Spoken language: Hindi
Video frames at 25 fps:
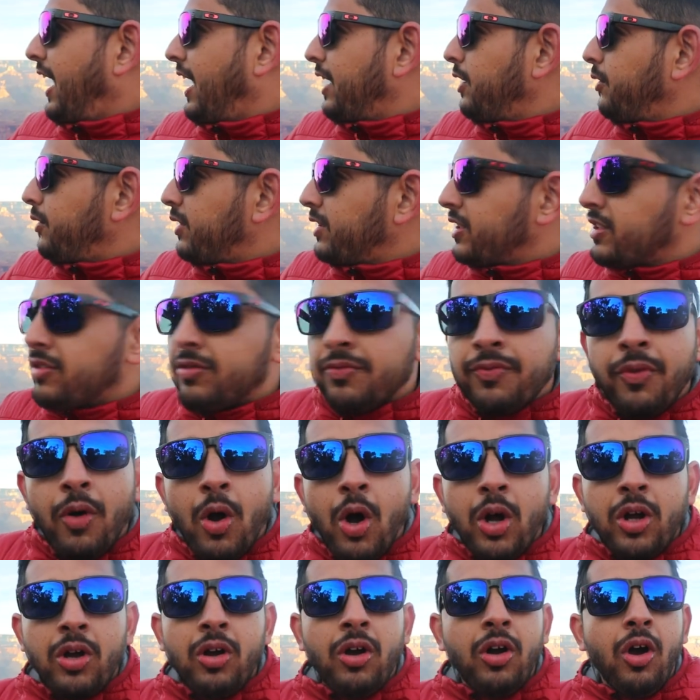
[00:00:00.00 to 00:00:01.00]
एंड यू कैन जस्ट
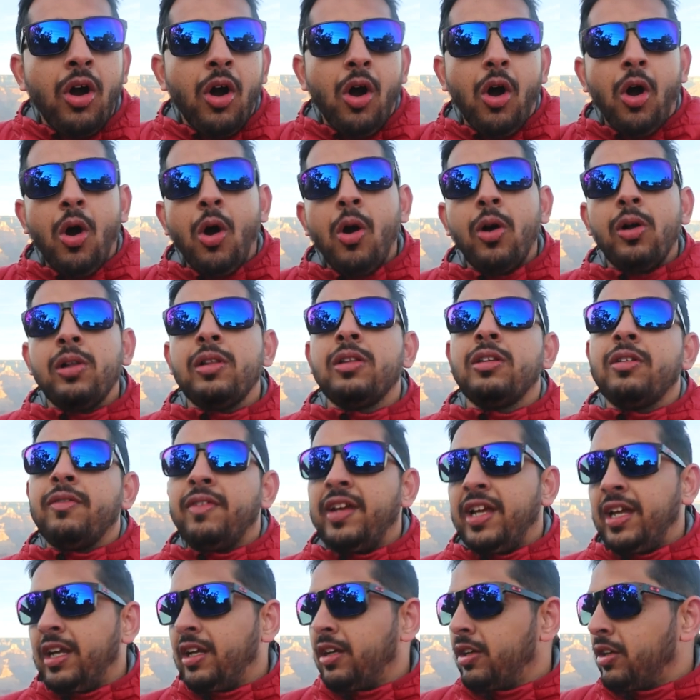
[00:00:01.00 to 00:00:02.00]
वॉक ऑल द
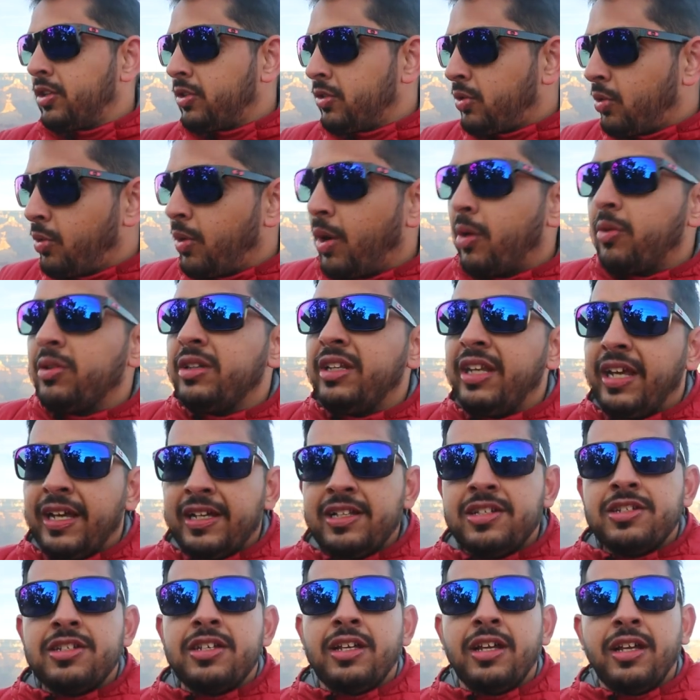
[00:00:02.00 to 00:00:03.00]
वे थ्रू आउट द
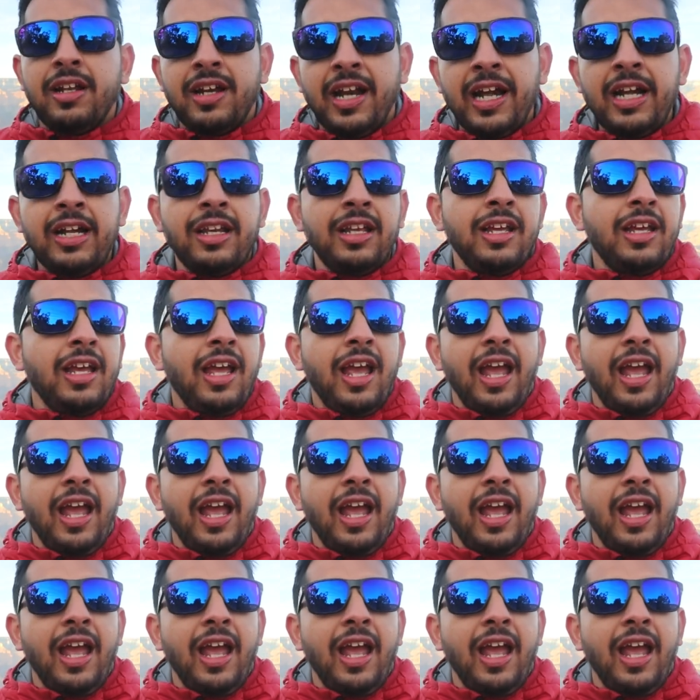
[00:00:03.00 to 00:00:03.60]
एज राइट